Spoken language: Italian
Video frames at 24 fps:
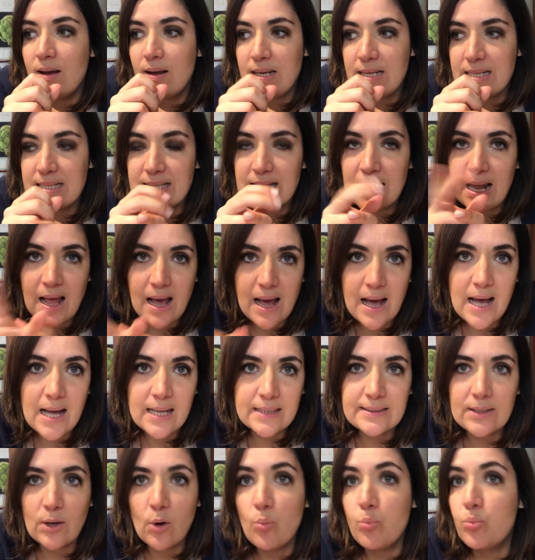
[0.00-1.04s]

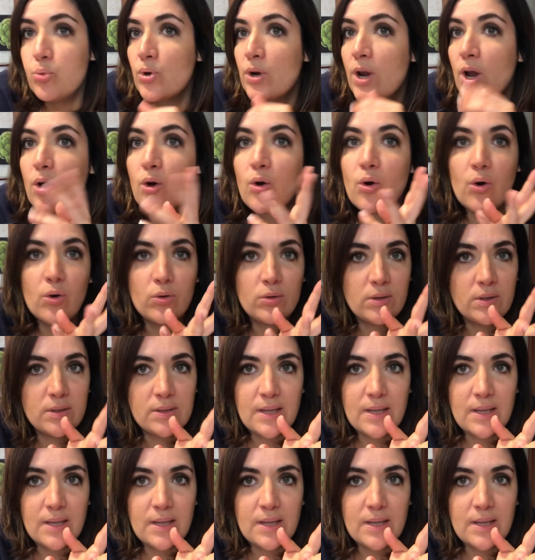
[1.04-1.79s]
l'insalata eh, oppure con